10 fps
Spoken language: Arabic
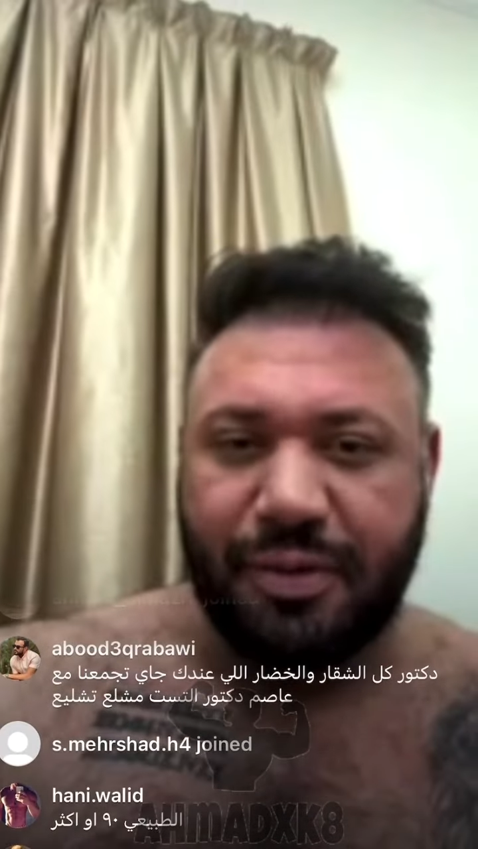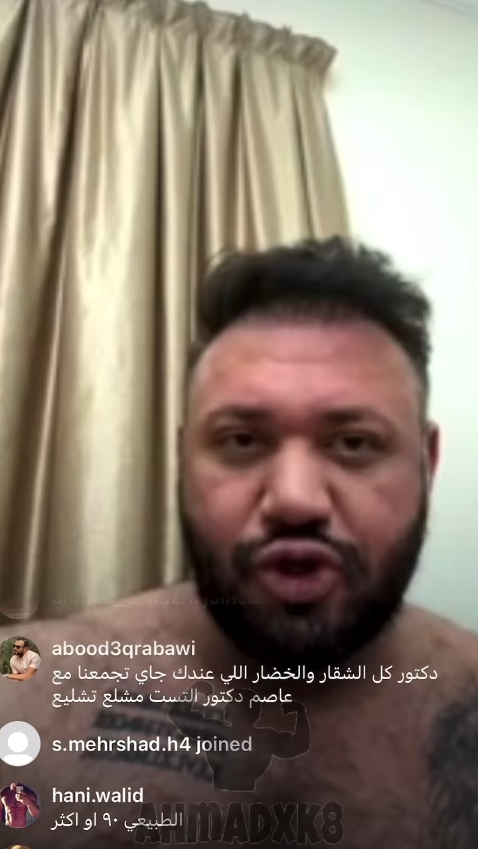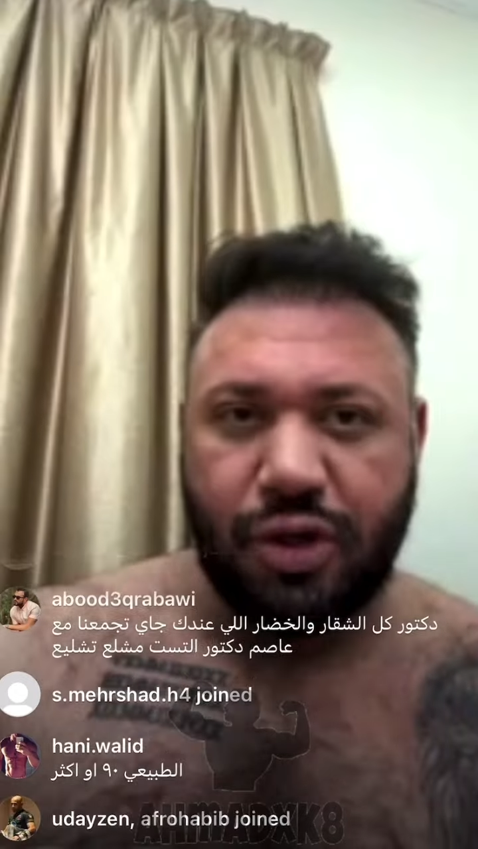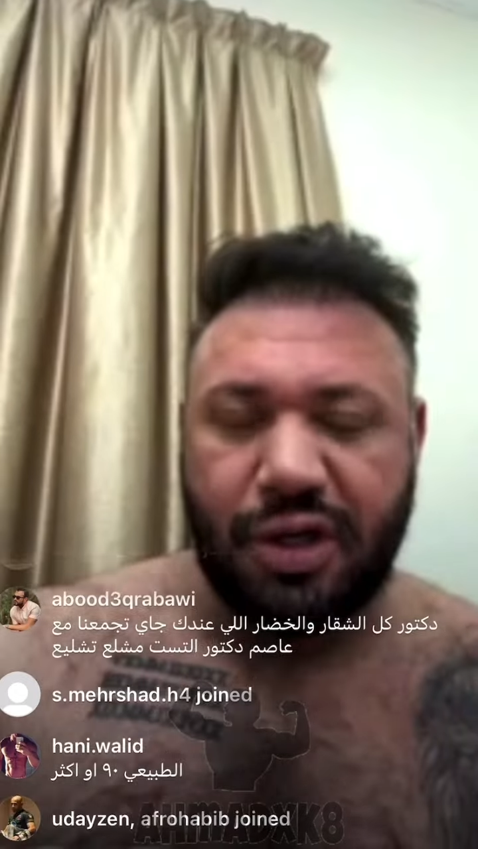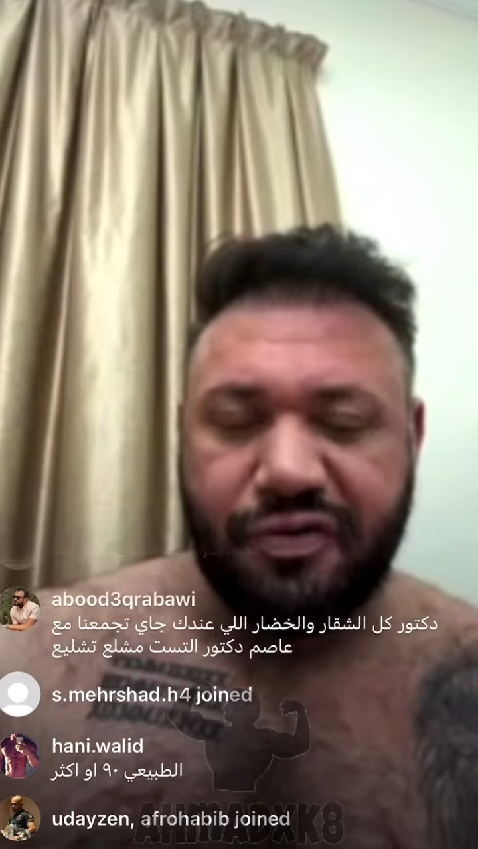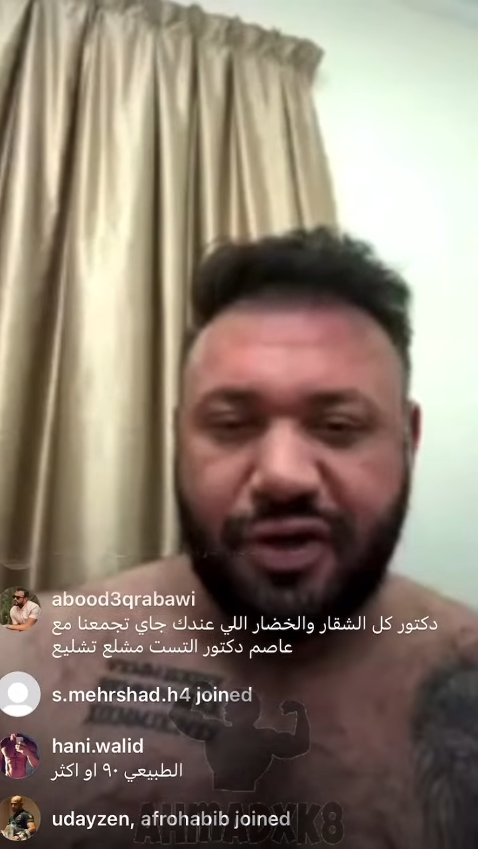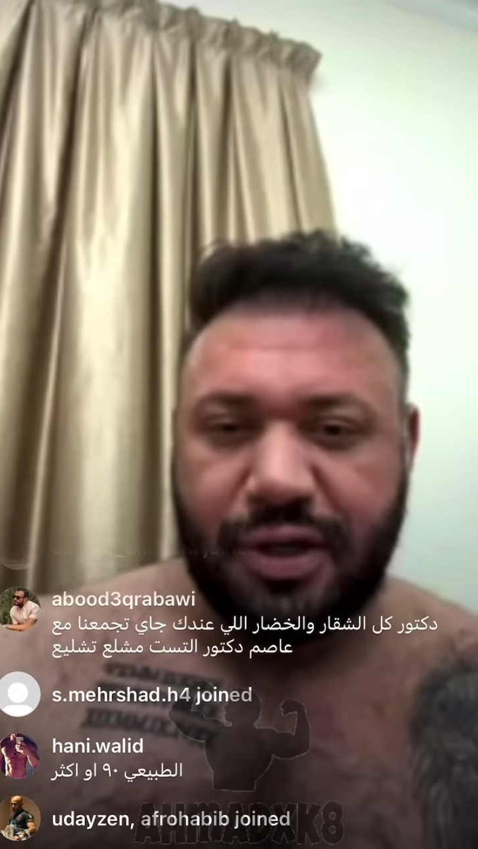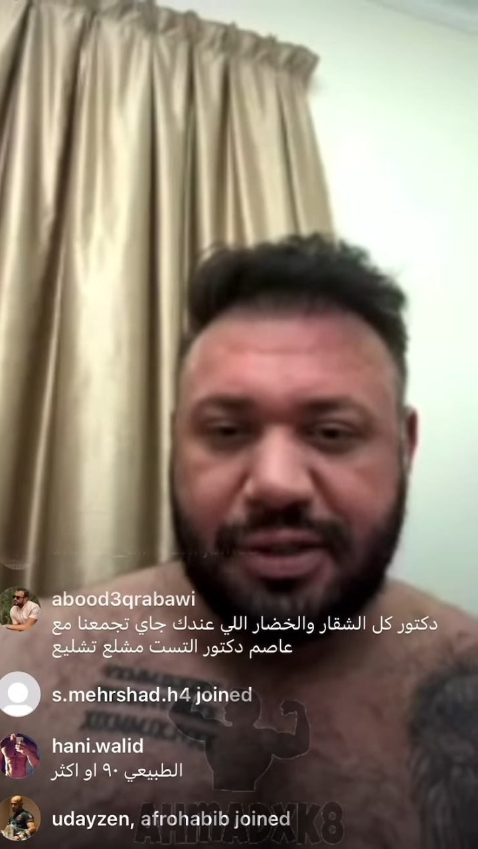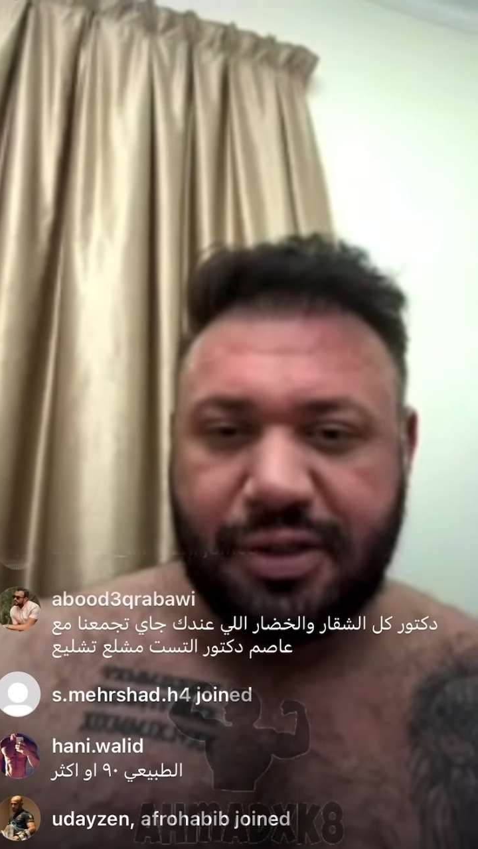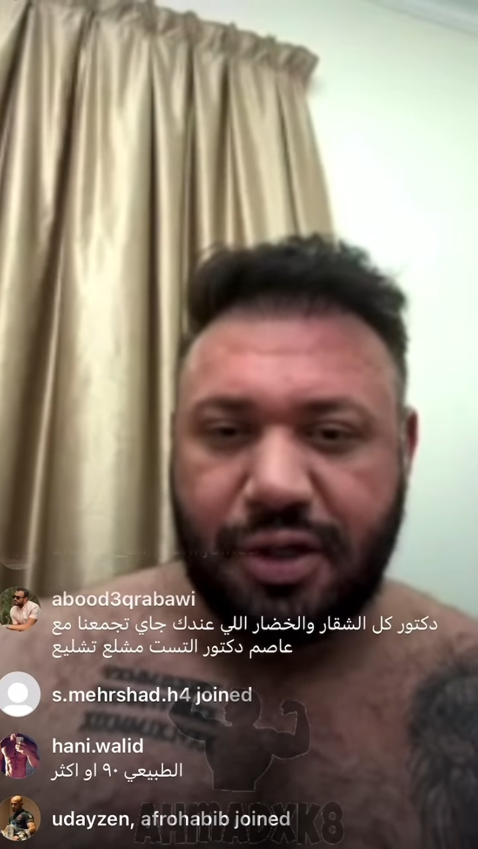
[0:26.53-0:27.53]
ما شاء الله
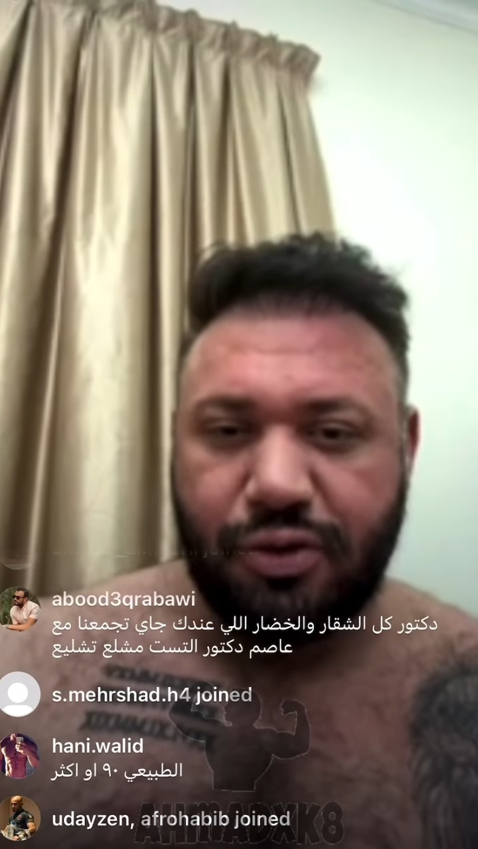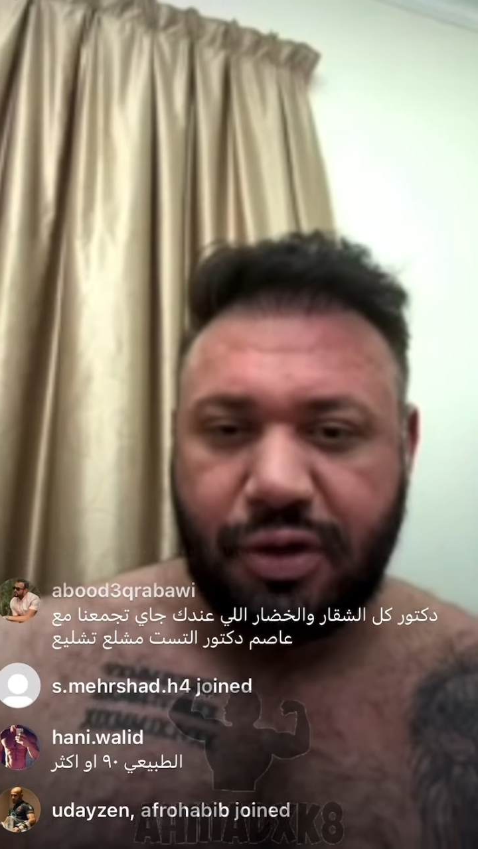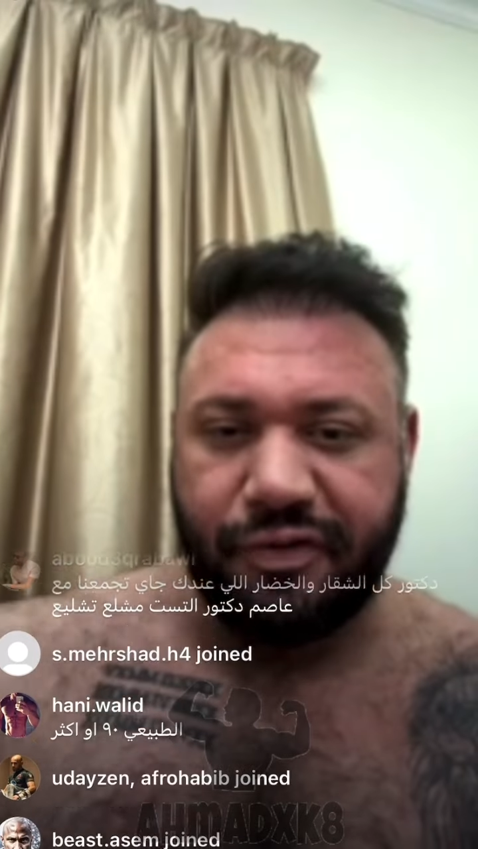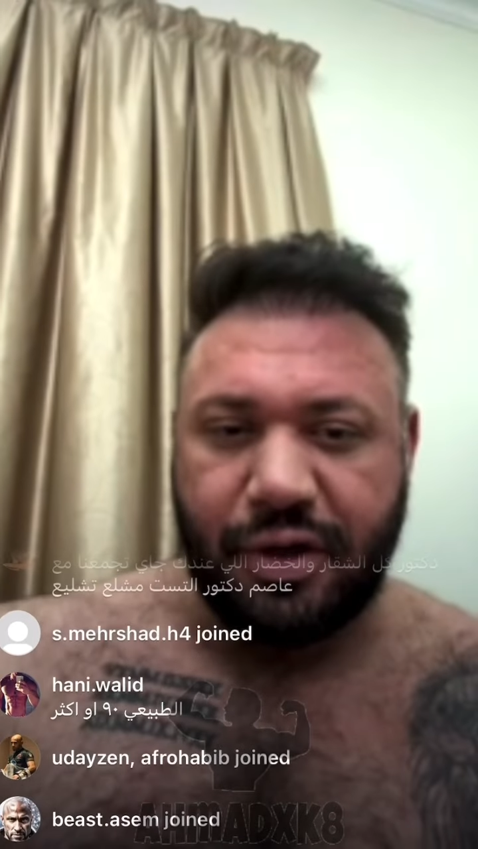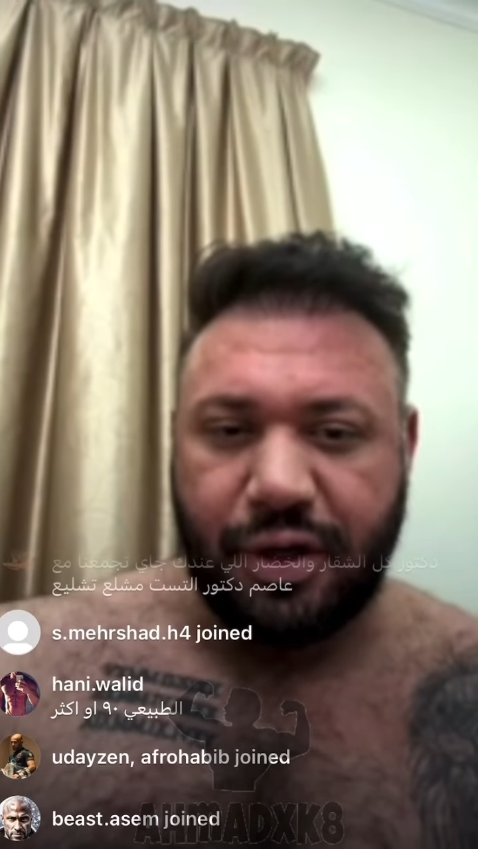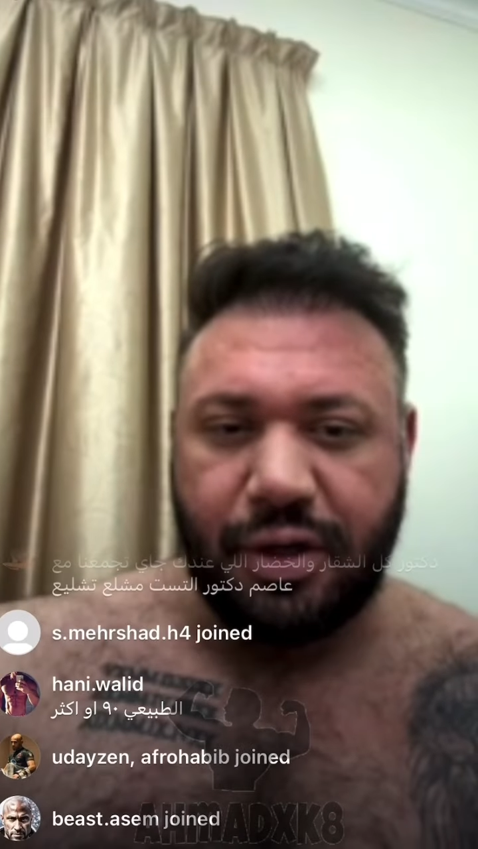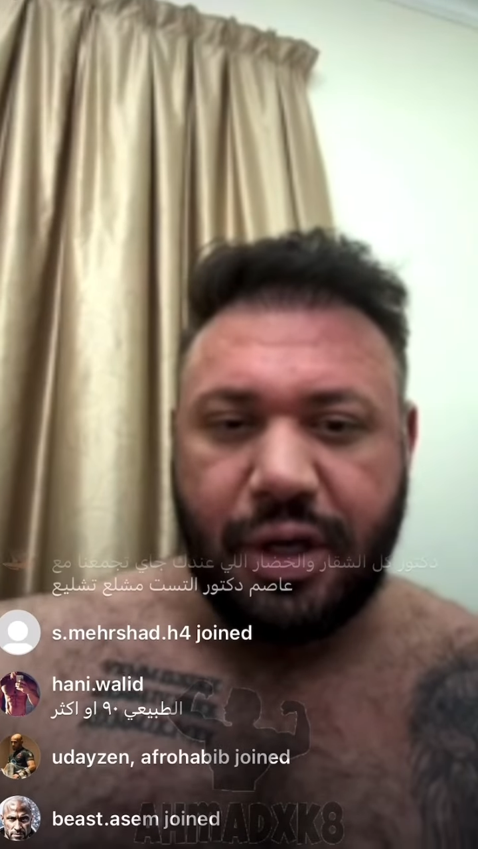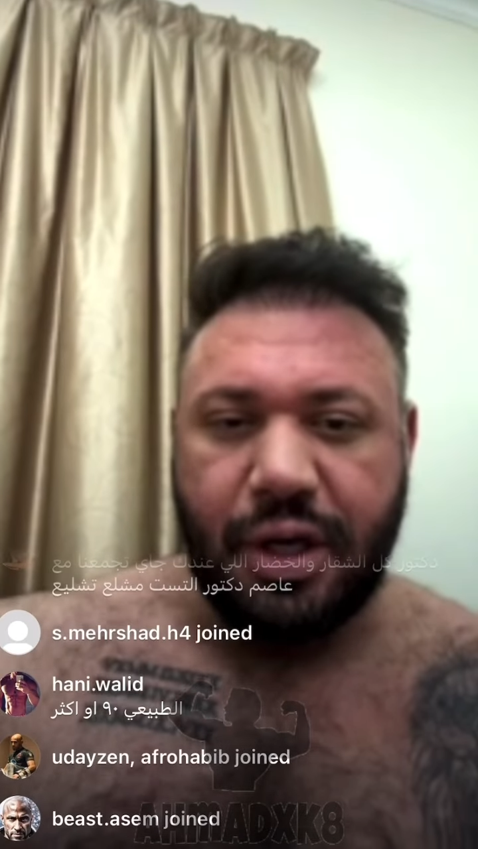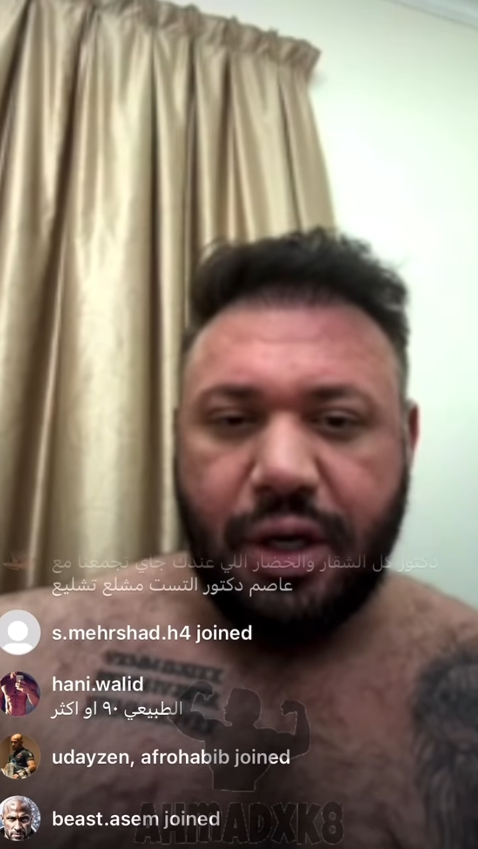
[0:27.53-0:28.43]
في اسئله وتفاعل